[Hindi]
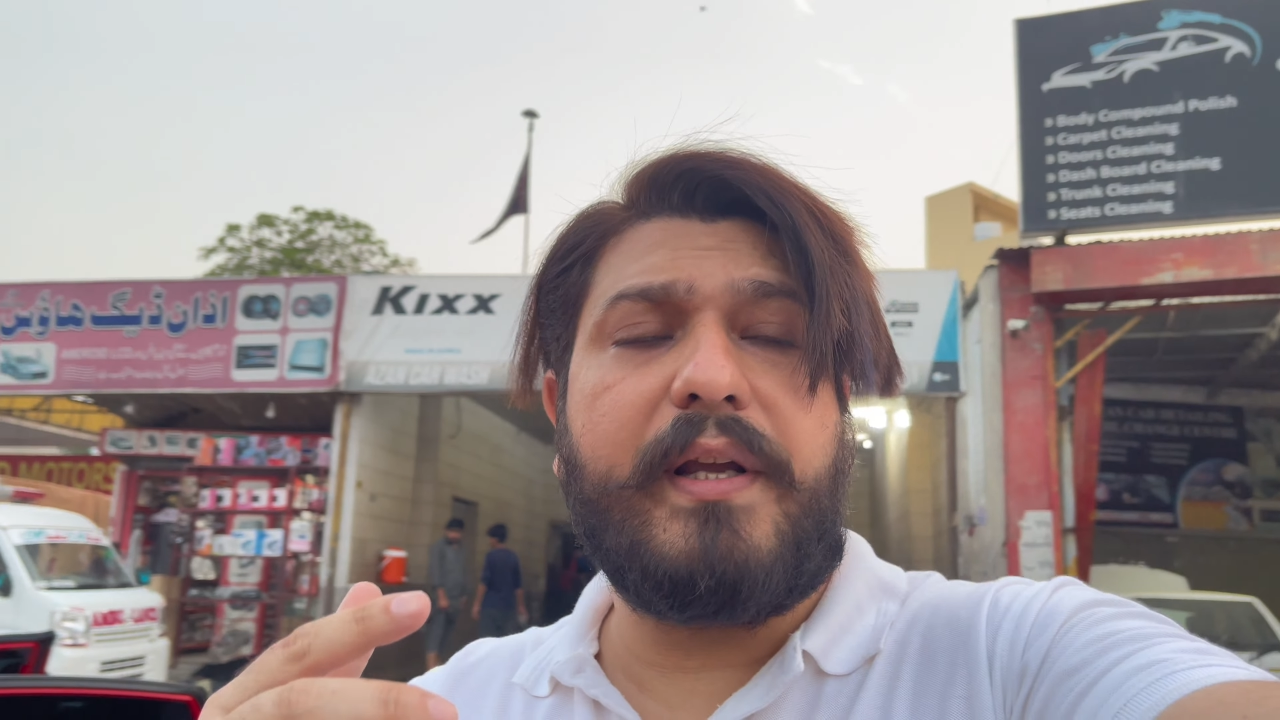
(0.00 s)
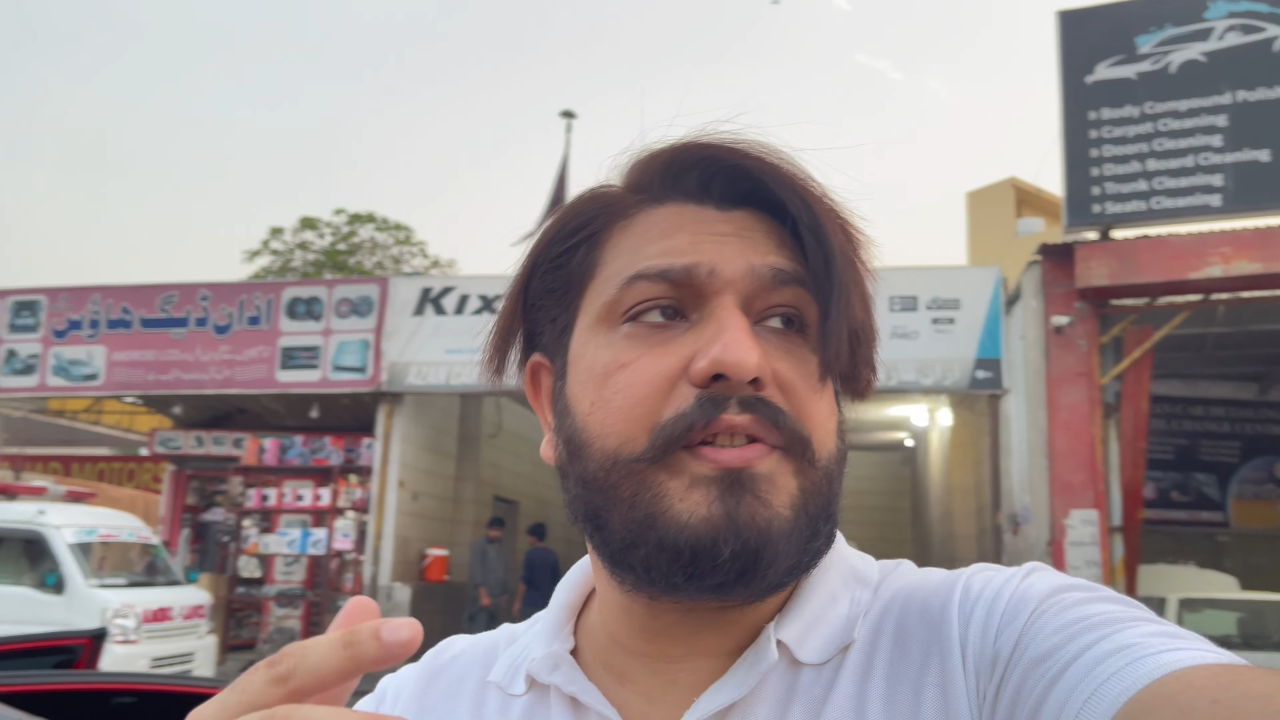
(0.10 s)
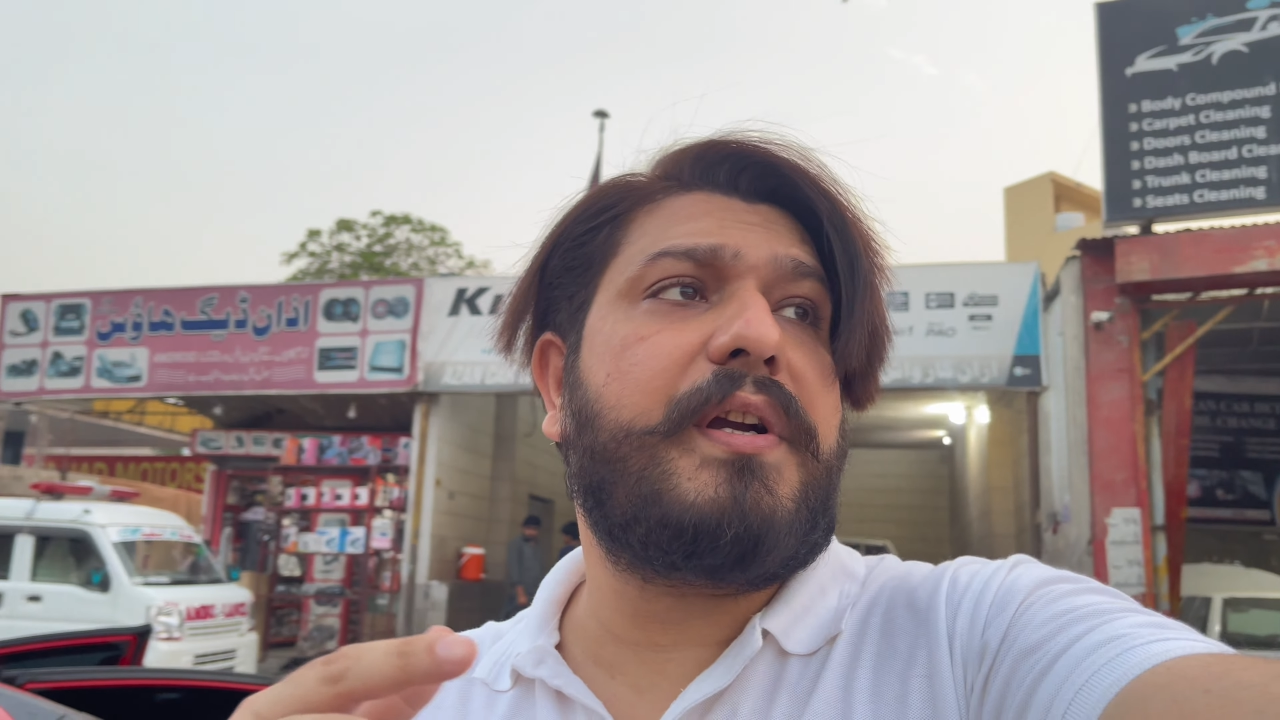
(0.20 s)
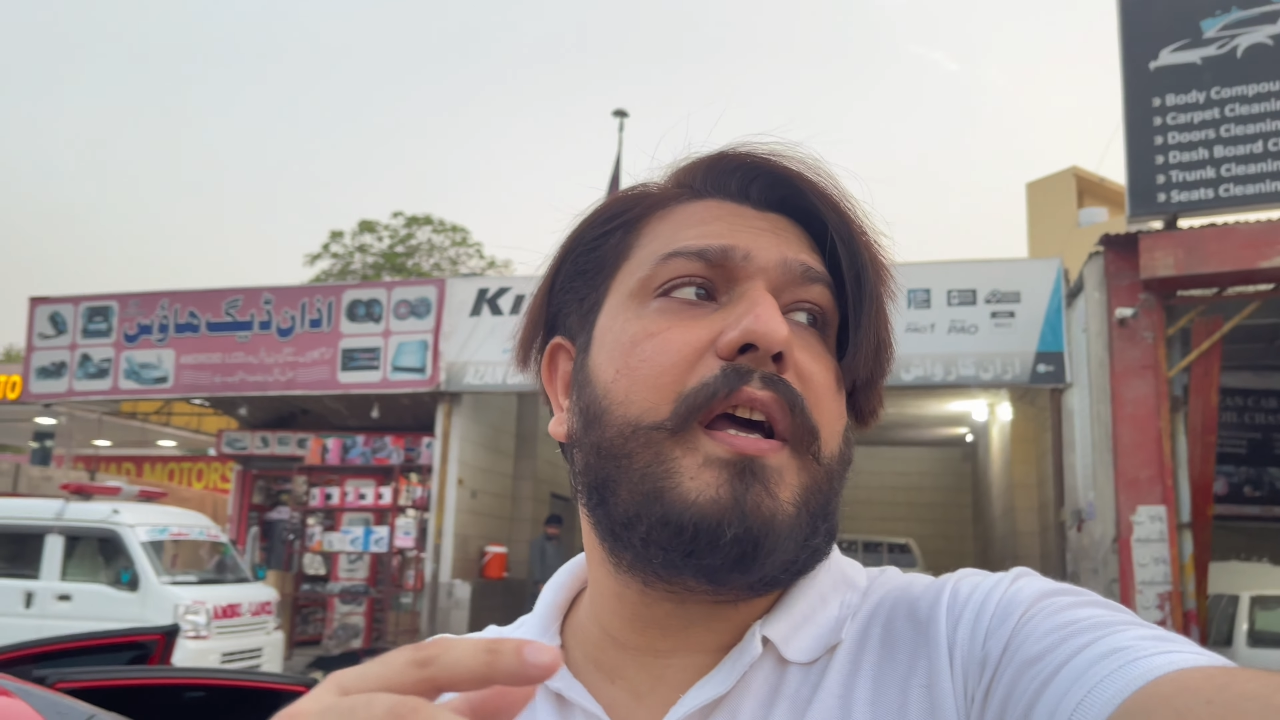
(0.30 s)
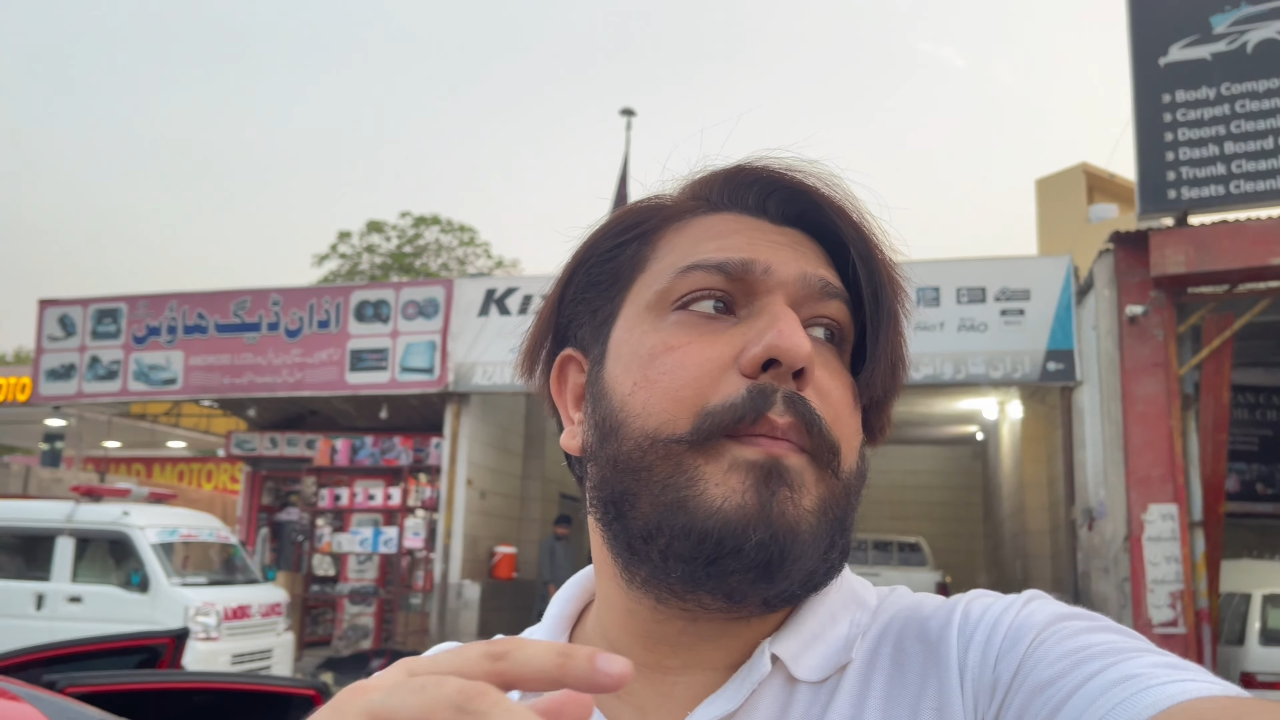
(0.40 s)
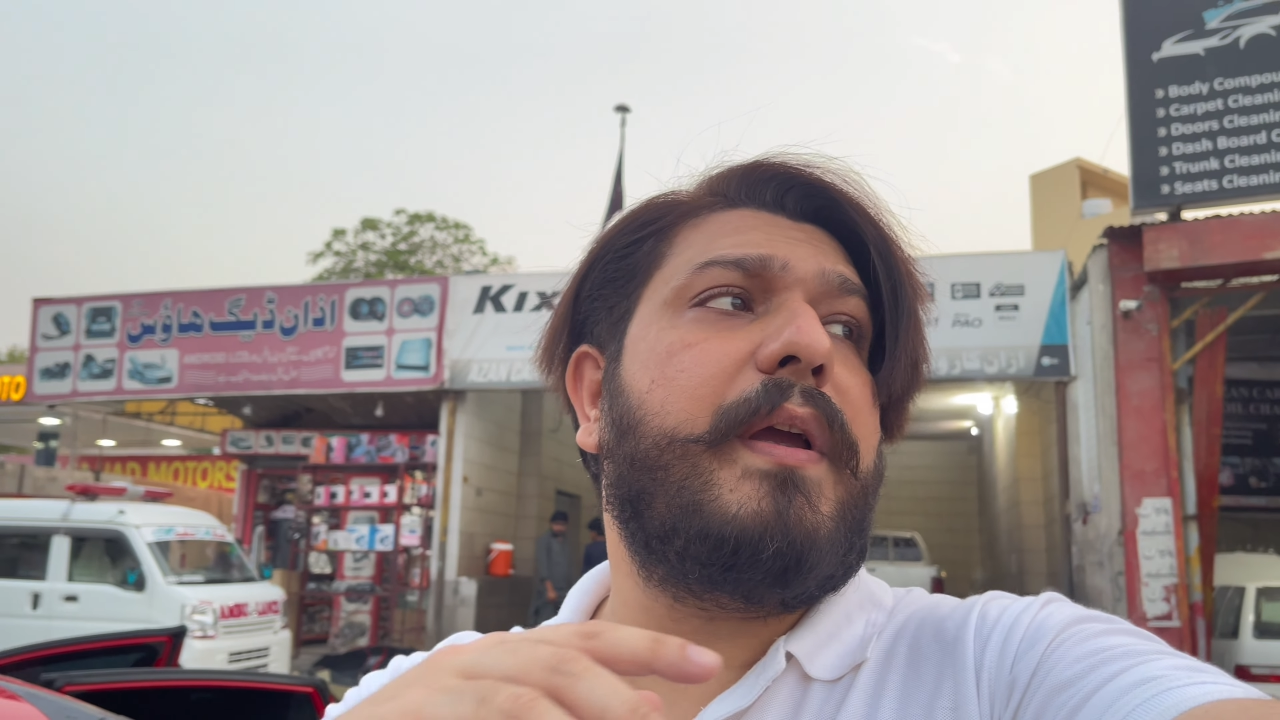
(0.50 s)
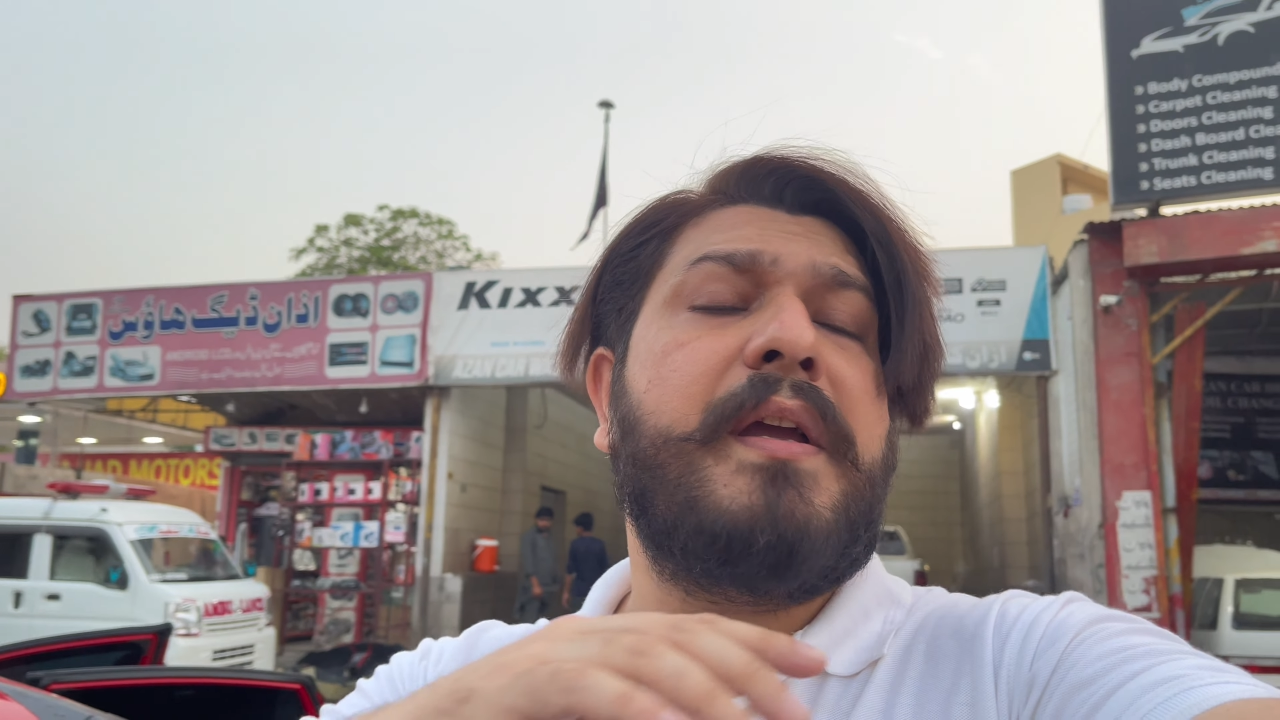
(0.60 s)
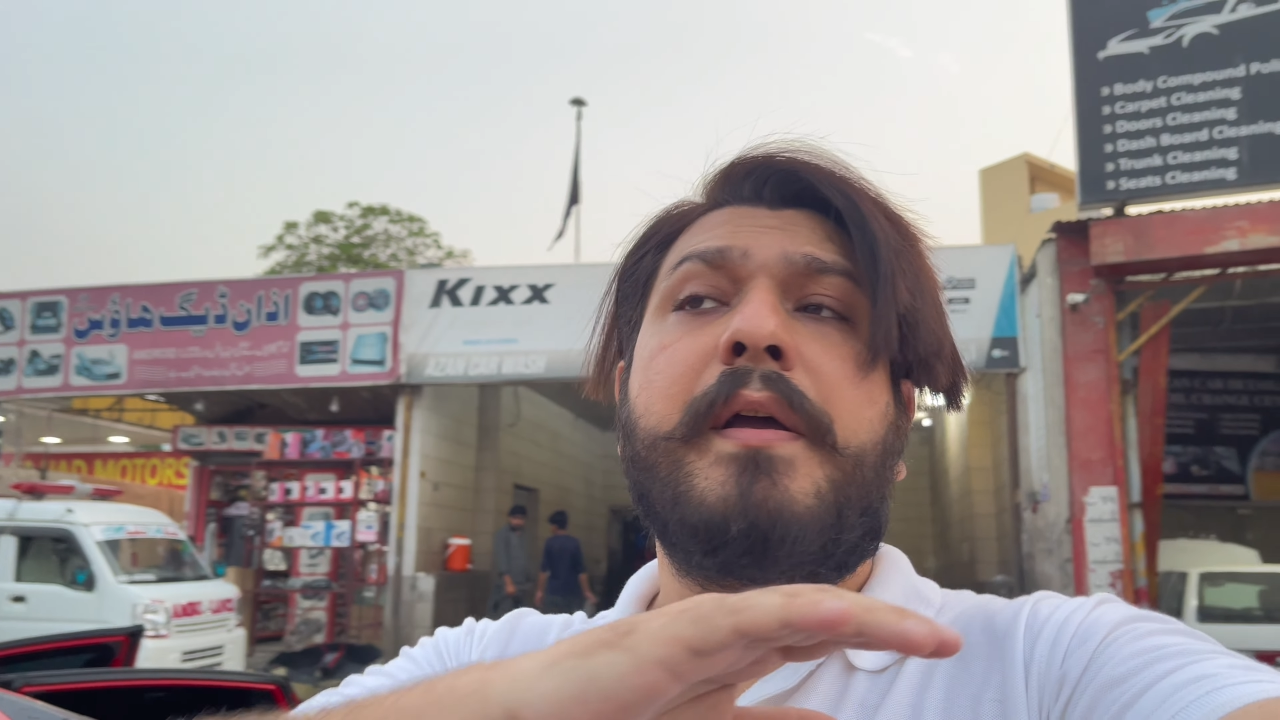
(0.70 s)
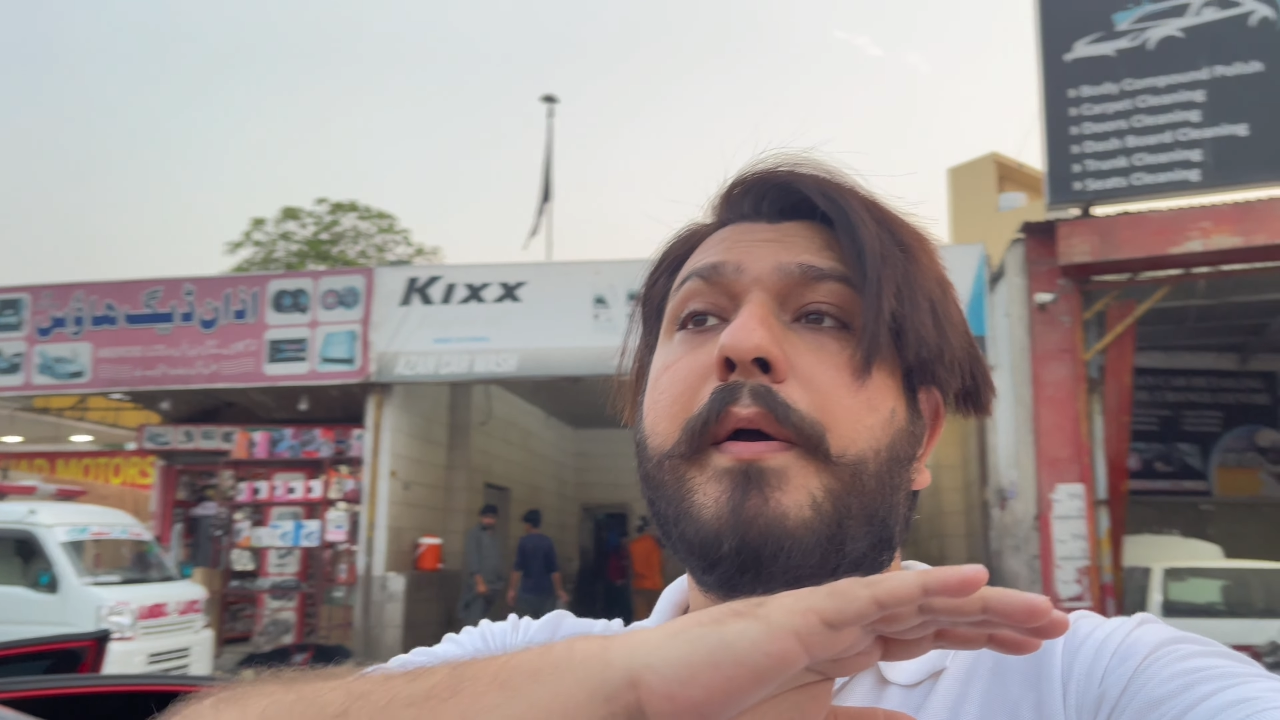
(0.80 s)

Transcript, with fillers: के चक्कर में